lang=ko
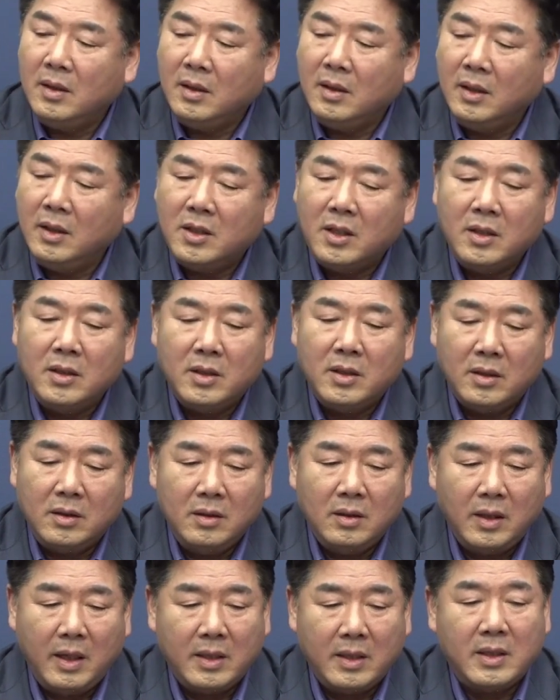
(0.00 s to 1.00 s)
이
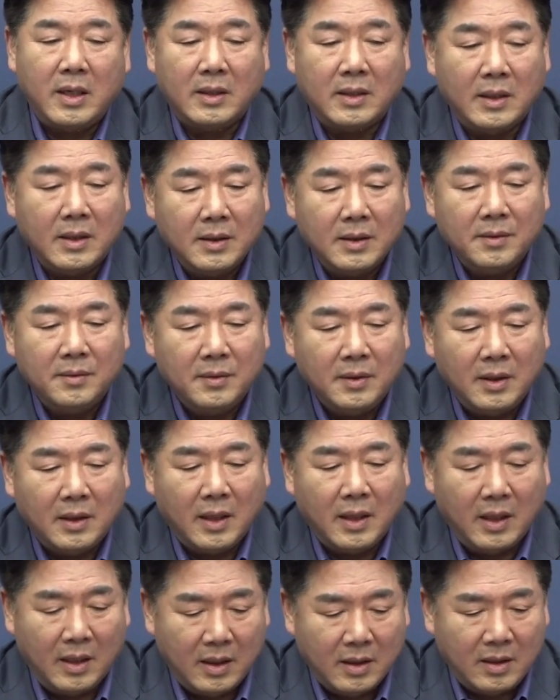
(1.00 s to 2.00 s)
진지를 해체하자.
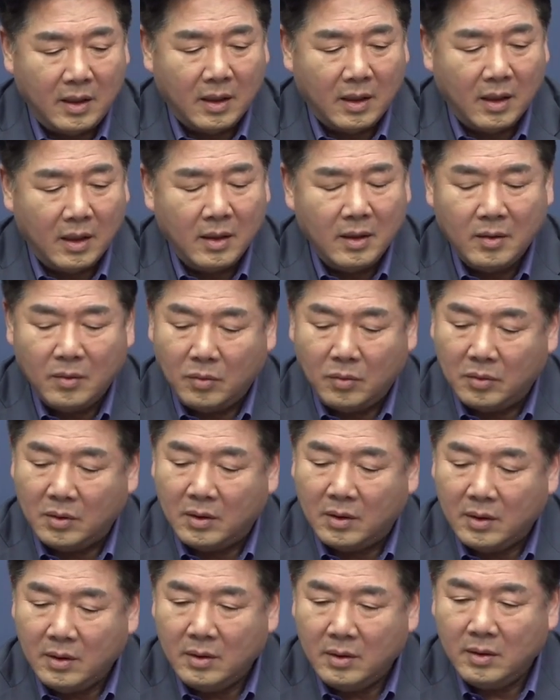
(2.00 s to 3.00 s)
이게 제가
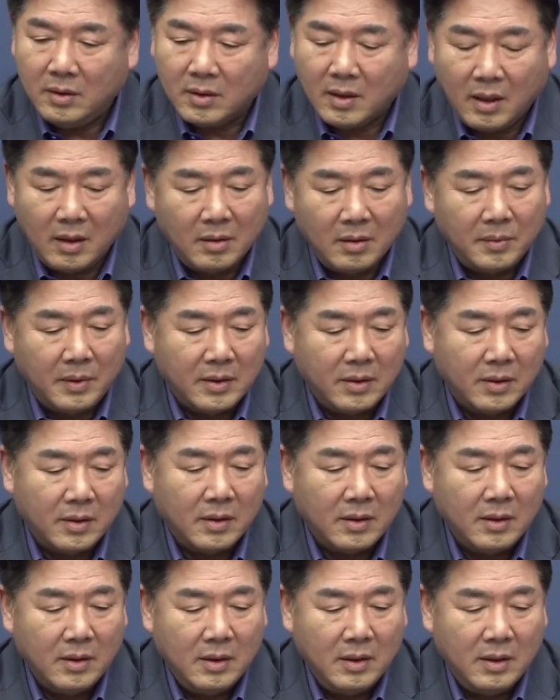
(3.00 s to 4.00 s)
오늘
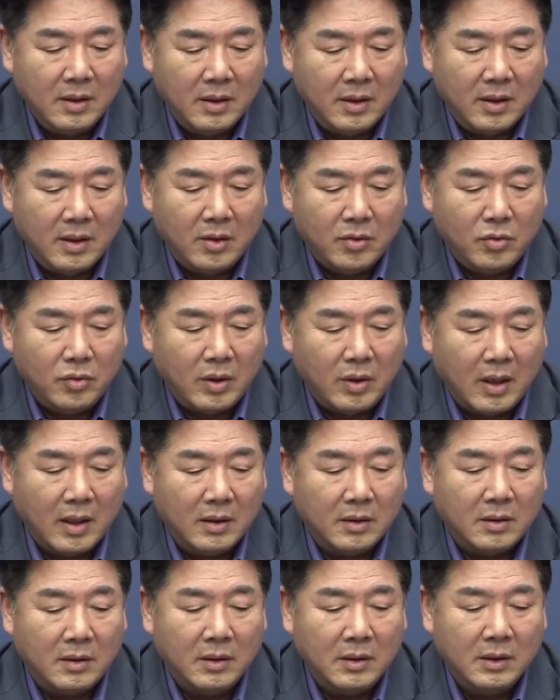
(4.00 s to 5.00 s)
칼럼에서 예,
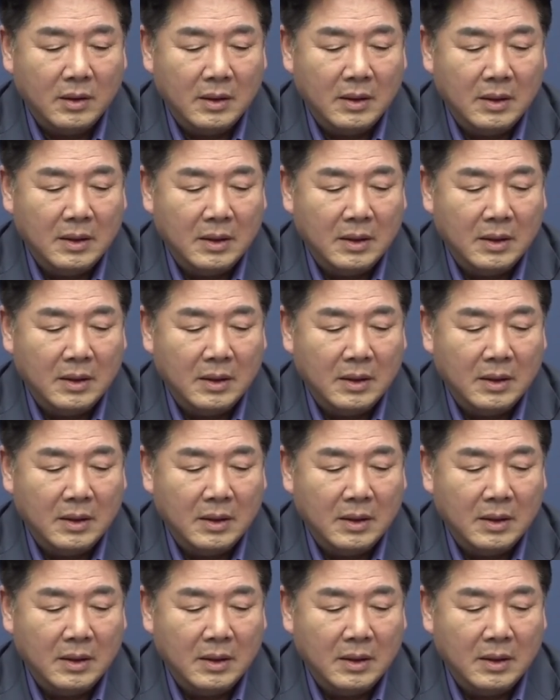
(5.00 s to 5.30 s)
주장하는